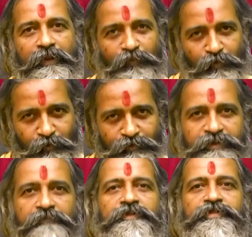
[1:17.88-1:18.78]
ఎందుకు
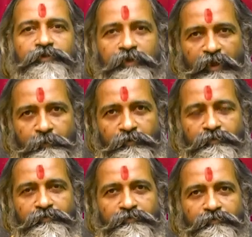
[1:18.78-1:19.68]
జీవిస్తున్నాము
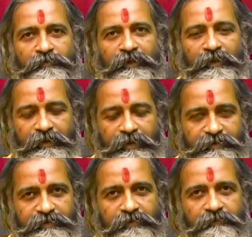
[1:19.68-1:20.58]
ఈ
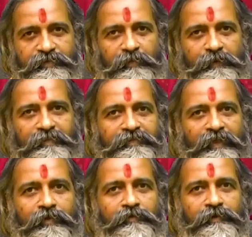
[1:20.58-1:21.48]
జీవితం
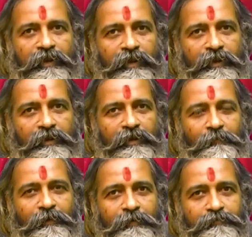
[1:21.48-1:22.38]
అంతా కూడా
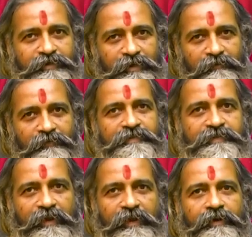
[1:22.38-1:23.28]
మనం
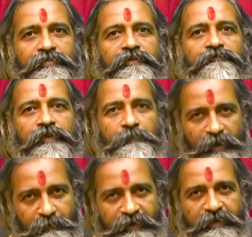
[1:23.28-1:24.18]
చేయవలసిన కర్తవ్యం
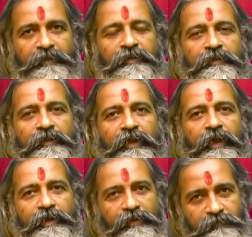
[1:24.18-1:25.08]
ఏమిటి
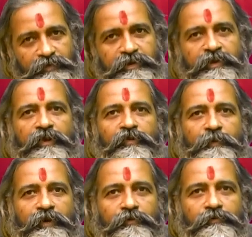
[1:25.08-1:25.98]
అనే విషయాలు
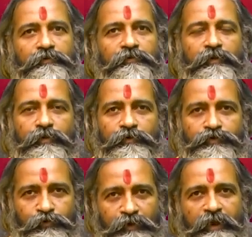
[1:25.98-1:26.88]
మనకు
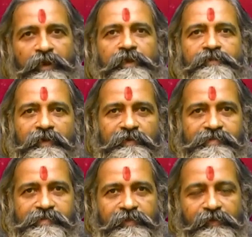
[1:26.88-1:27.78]
క్షుణ్ణంగా
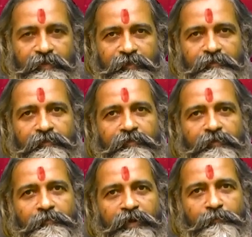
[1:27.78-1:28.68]
తెలిస్తేనే
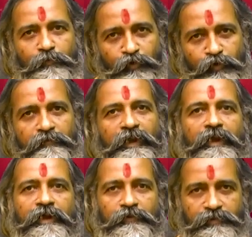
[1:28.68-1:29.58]
మనం ముందుకు
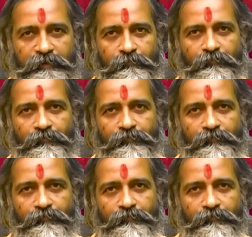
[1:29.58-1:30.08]
వెళ్ళగలుగుతాం